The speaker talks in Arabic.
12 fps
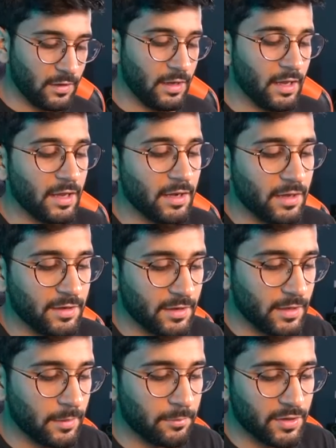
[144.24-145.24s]
الحين
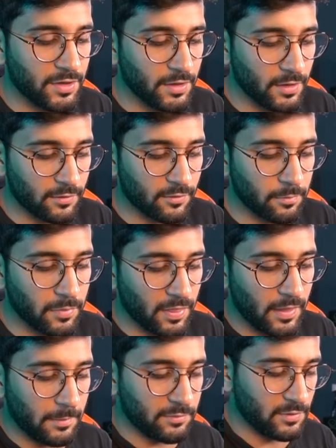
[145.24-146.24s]
عندنا بالنص بالضبط